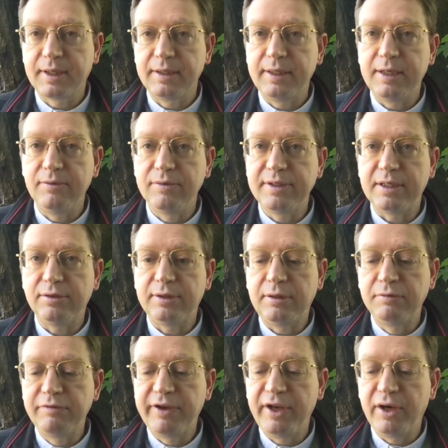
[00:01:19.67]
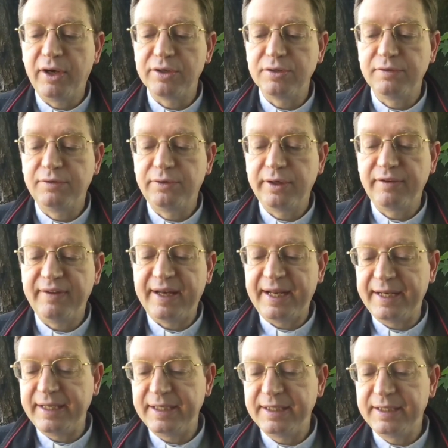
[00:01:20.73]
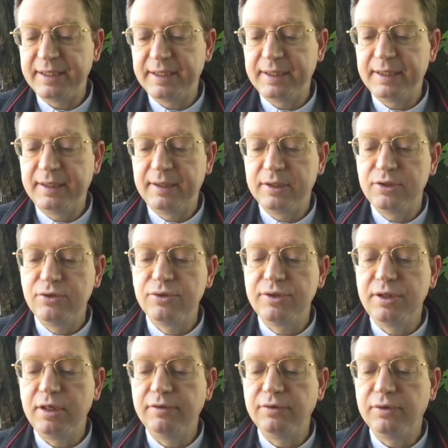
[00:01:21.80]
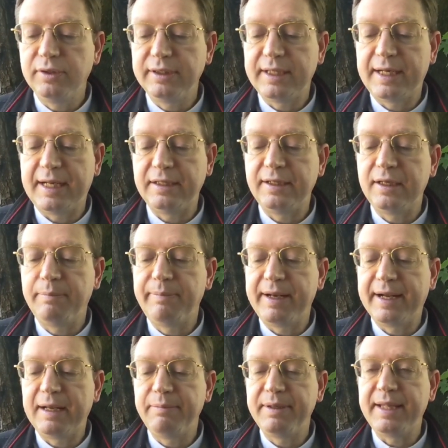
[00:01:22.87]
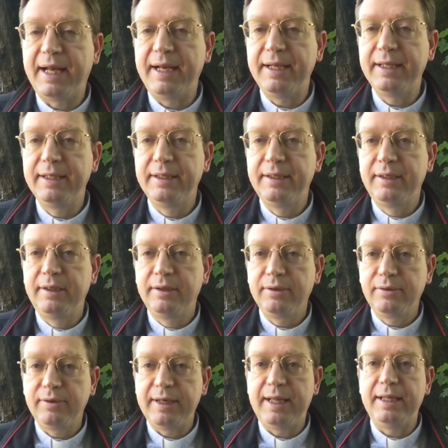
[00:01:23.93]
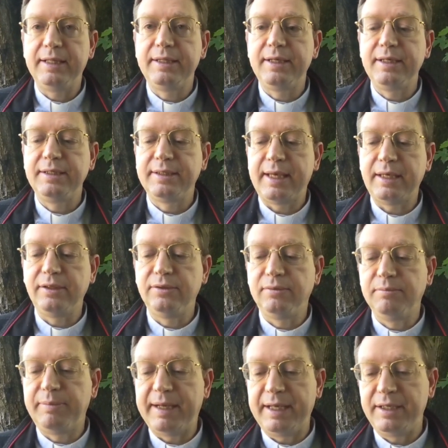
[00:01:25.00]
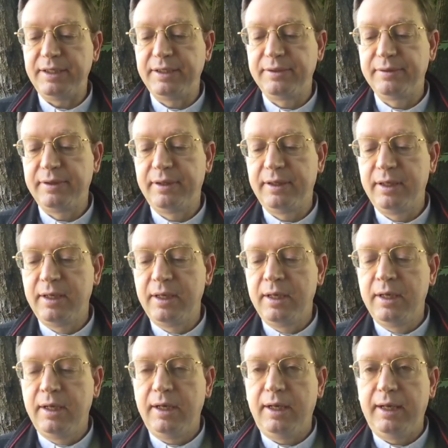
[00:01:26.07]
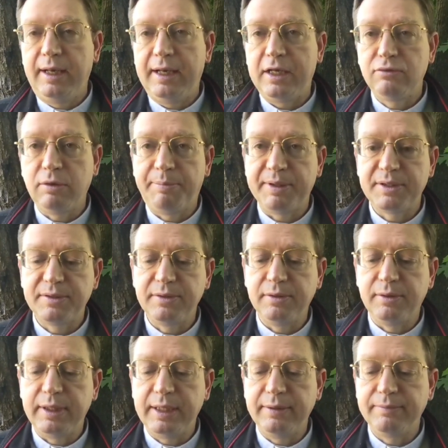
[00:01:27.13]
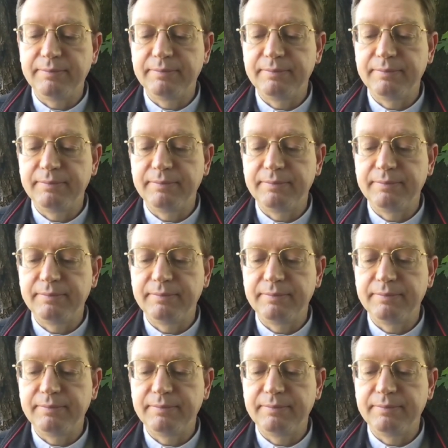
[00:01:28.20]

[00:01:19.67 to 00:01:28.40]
Denunziato da un filosofo rivale, Giustino fu condannato alla pena capitale con altri sei compagni. La sua passione,